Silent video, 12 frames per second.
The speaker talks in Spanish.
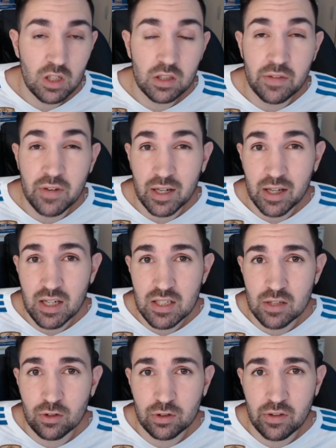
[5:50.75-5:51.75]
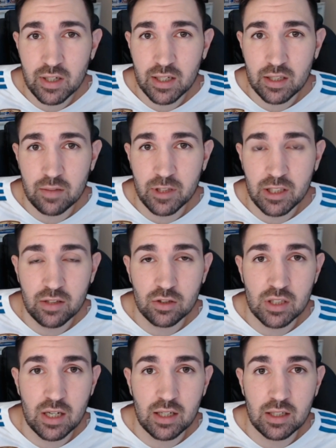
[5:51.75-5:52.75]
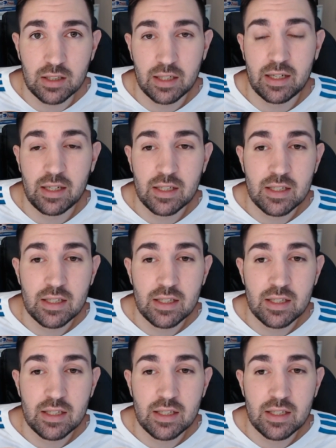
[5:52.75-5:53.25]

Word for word: tendrá que irse, ¿no? Tendrá que dimitir. O sea, es que